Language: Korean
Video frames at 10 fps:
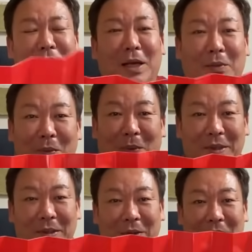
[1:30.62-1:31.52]

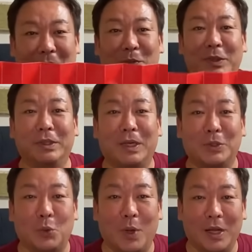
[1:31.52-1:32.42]
않고 어, 우리가
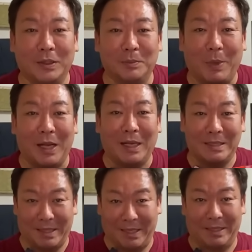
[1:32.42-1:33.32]
좋아하는
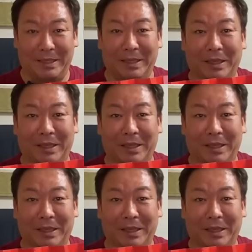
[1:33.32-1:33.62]
빨간색이